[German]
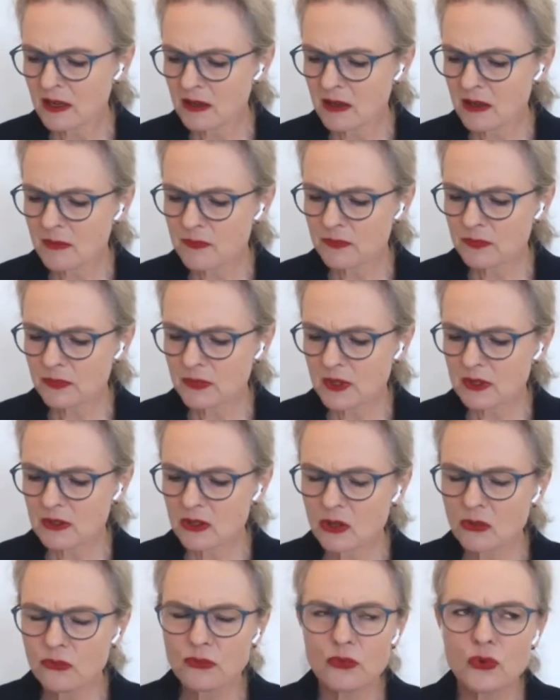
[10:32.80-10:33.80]
Ähm,
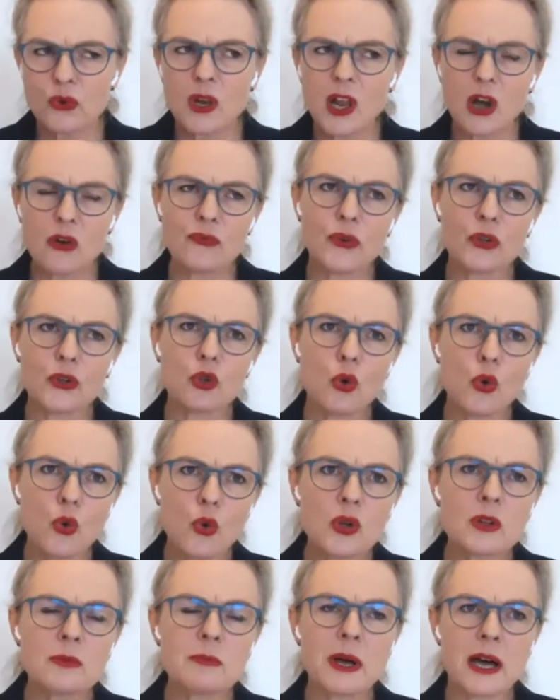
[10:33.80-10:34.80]
ein Gefühl auch von
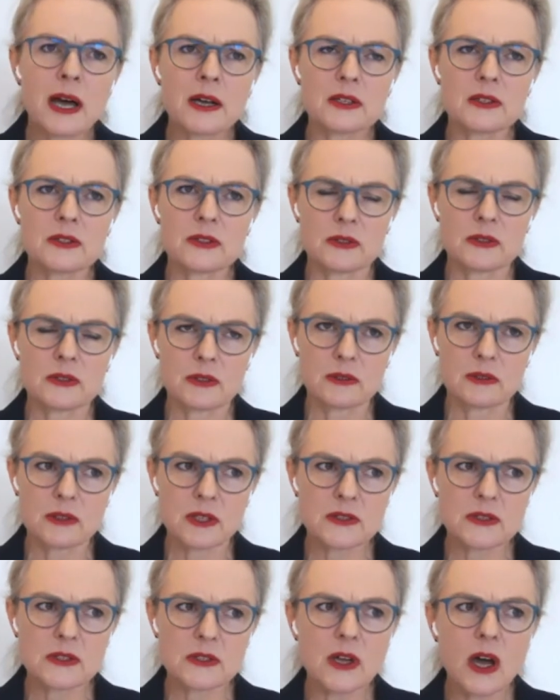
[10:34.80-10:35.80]
Ohnmacht
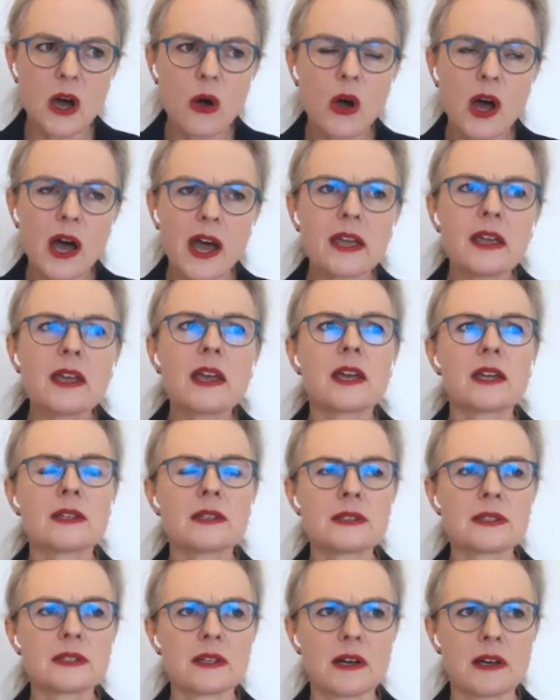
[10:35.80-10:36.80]
das ist auch ein
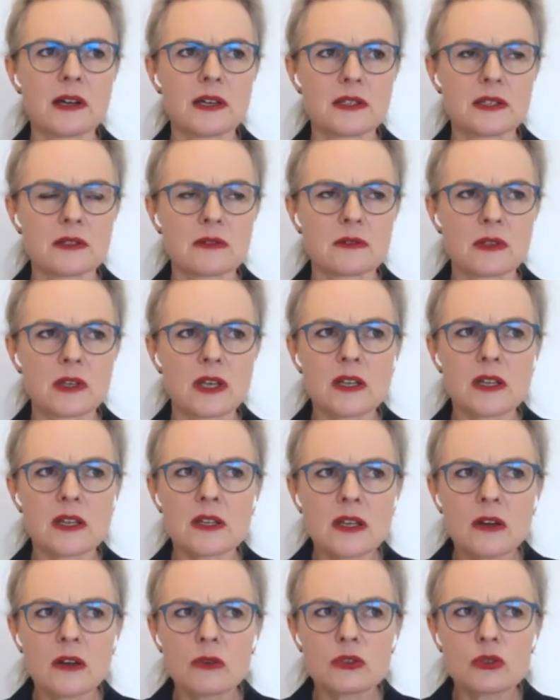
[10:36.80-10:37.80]
Kennzeichen.
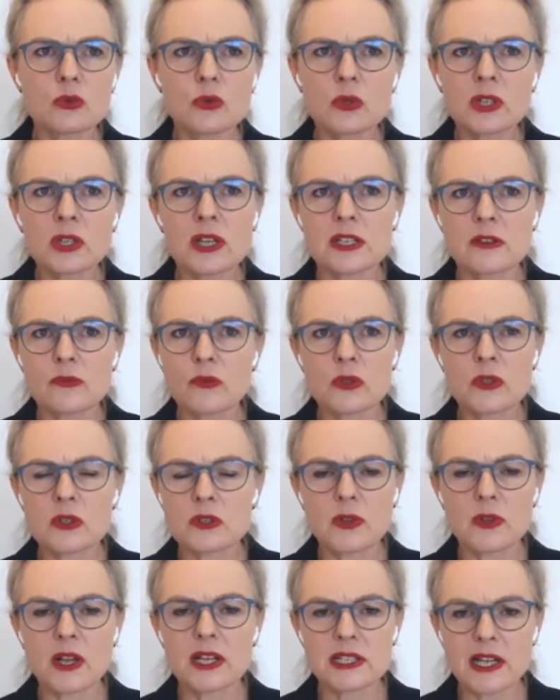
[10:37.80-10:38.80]
Kinder und Jugendliche würden
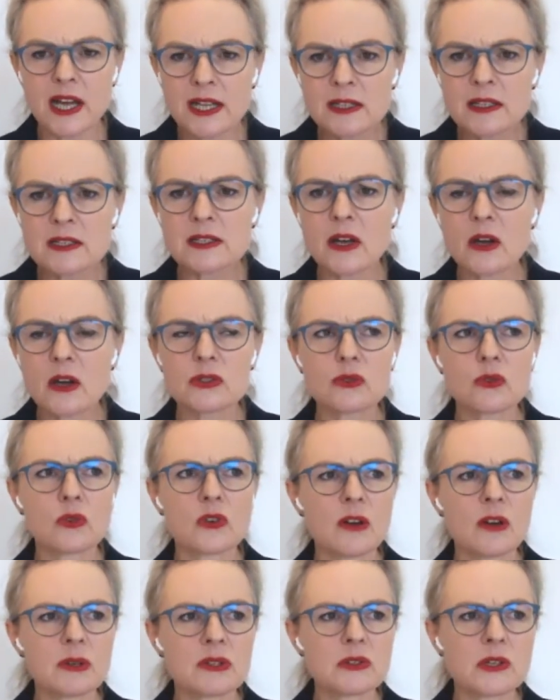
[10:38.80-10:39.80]
es vielleicht anders
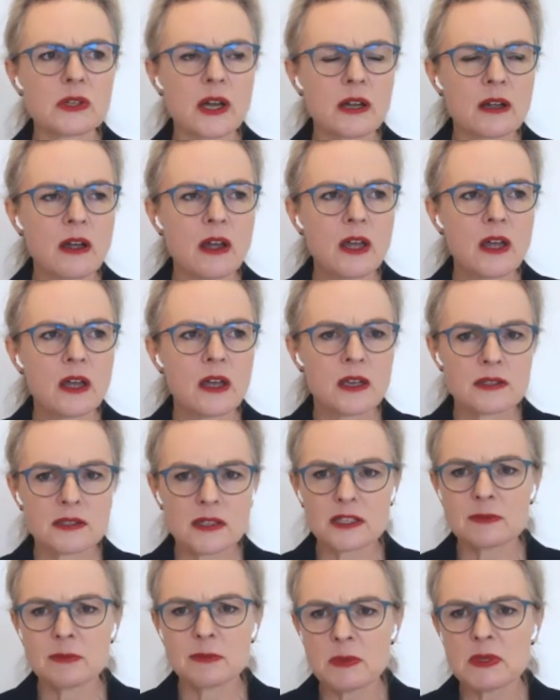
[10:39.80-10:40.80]
ausdrücken, aber zu sagen, ich
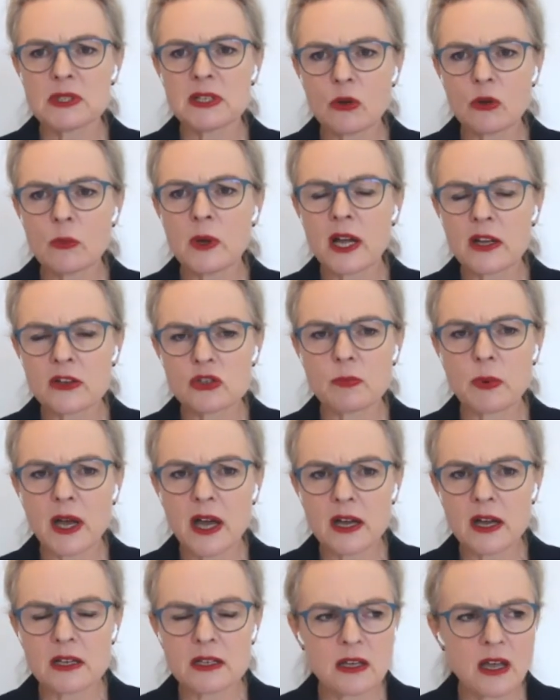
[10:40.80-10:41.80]
sag's mal ein bisschen
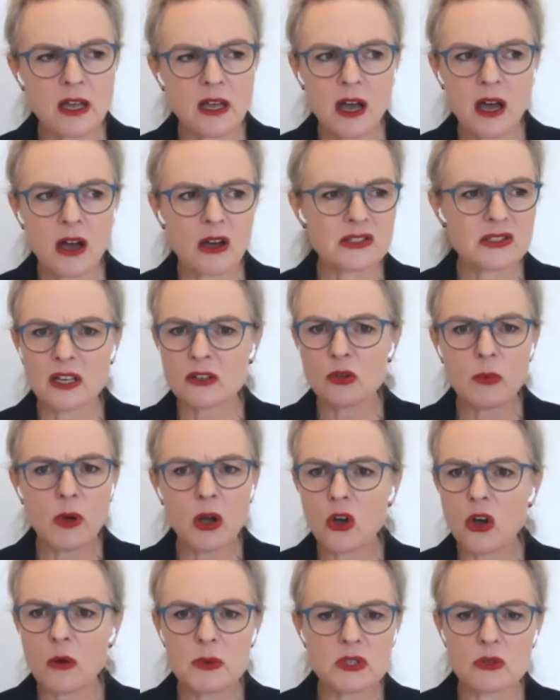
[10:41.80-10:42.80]
umgangssprachlich, aus der
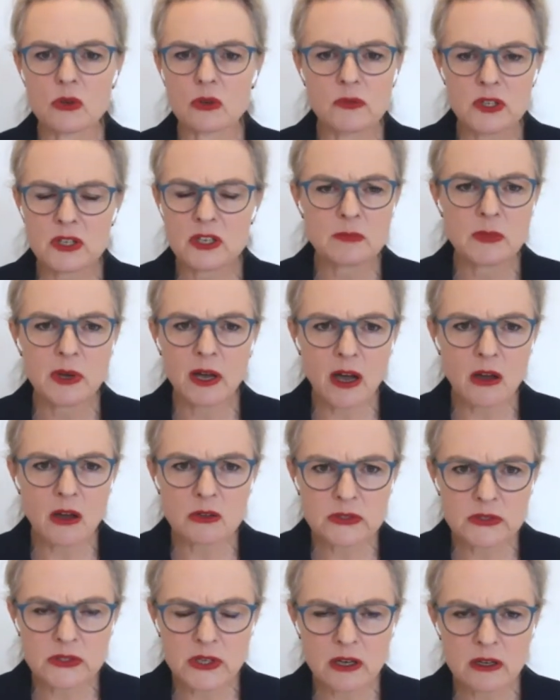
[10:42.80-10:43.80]
Nummer komme ich irgendwie nicht mehr
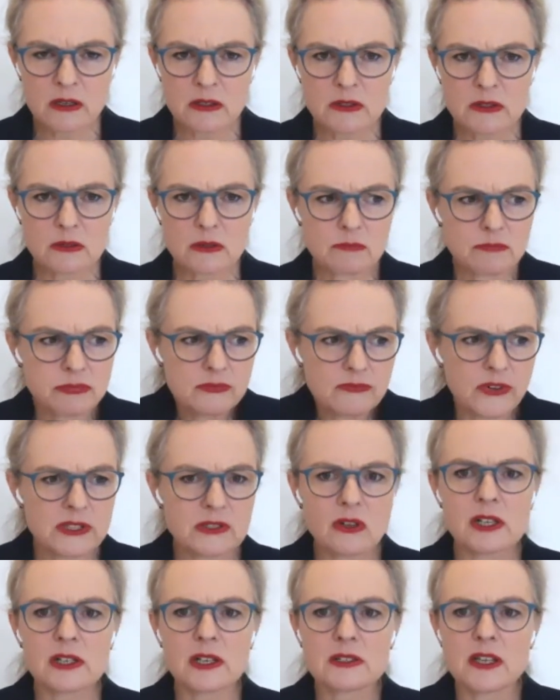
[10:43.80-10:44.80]
raus, ja. So,
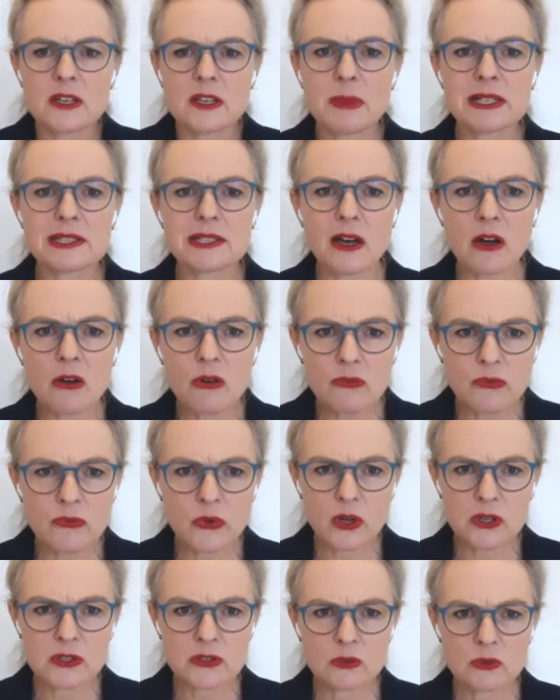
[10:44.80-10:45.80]
wann soll das jemals
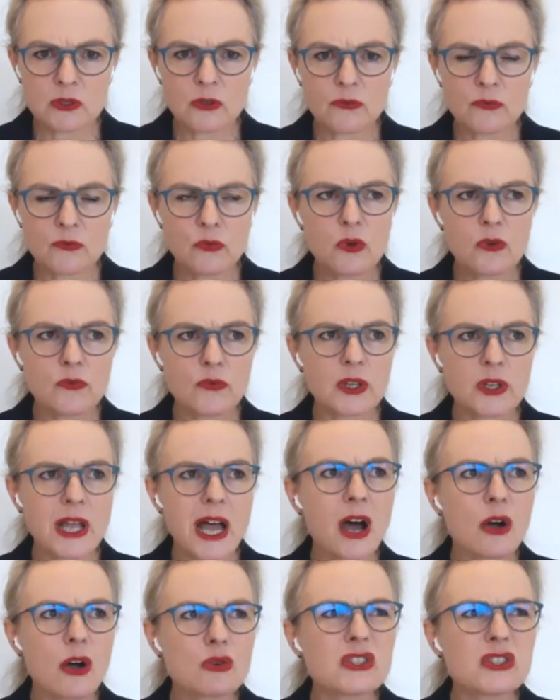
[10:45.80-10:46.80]
aufhören? Ein Gefühl von
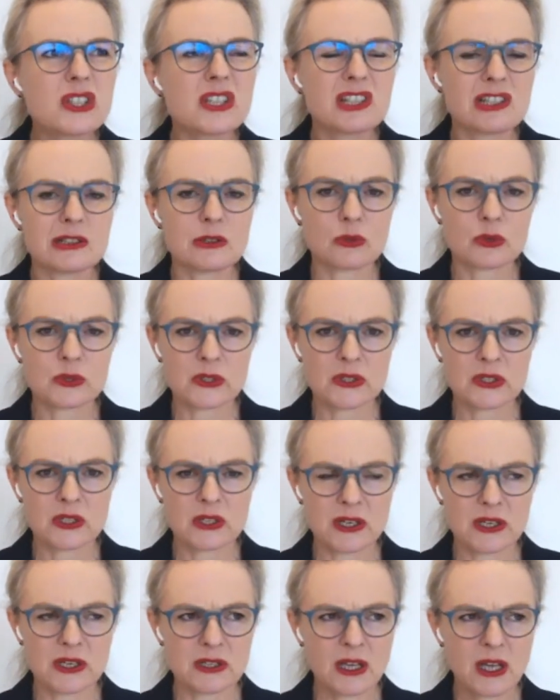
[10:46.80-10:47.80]

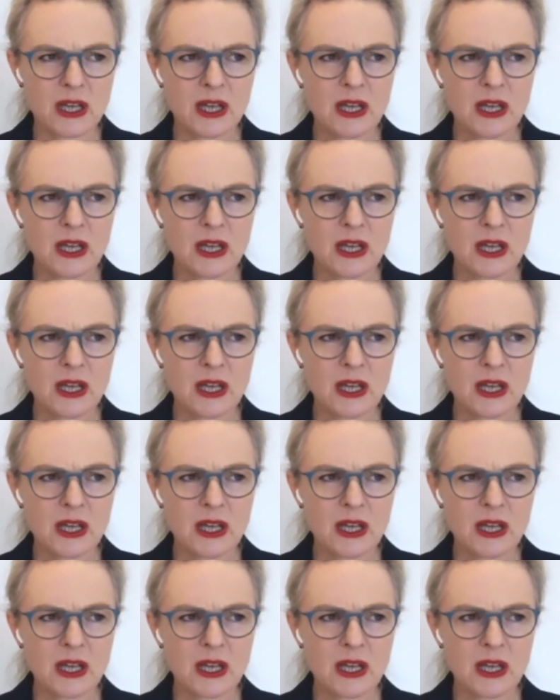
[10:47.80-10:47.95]
Aussichtslosigkeit.